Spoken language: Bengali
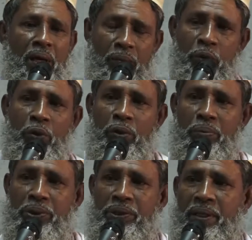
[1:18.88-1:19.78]
এমতো
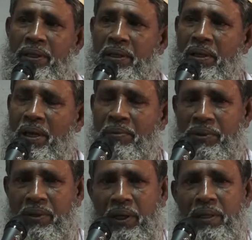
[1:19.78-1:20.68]
অবস্থায়
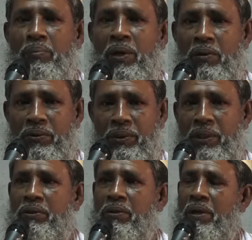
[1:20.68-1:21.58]
আমাদের এই মিলন
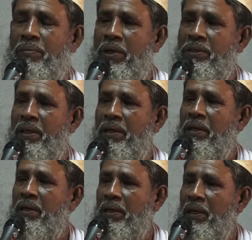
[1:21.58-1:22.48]
তীর্থ আমরা যারা
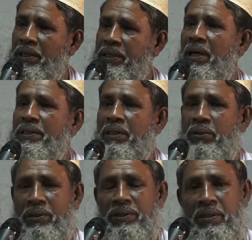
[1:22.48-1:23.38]
এখানে এসে হাজির
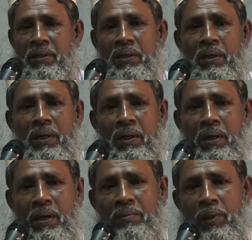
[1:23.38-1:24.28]
হয়েছি
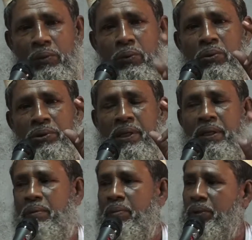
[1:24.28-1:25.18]
আমরা দুটো
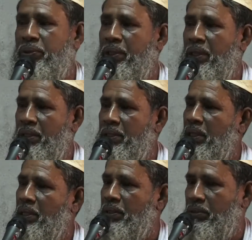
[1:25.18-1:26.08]
শ্রেণীর মানুষ এখানে এসে
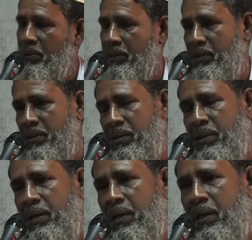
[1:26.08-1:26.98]
হাজির হয়েছি
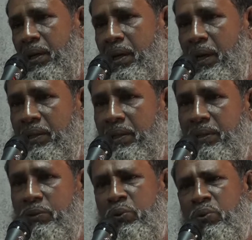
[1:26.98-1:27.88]
একটা
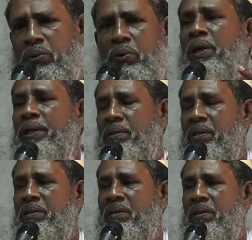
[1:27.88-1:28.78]
দুটো দলিত
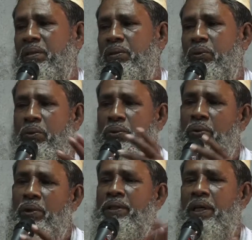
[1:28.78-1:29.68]
দুটো
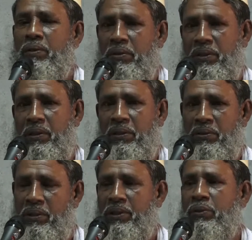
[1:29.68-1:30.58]
দলিত একত্রিত
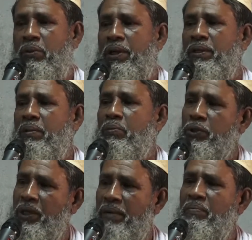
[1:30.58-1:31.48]
হয়েছে দলিত
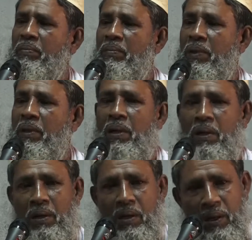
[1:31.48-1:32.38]
মুসলিম
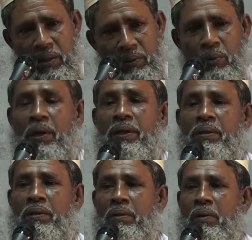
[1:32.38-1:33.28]
আর দলিত
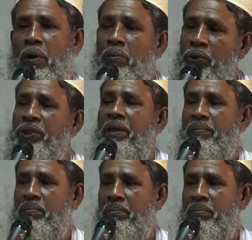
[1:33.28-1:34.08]
অমুসলিম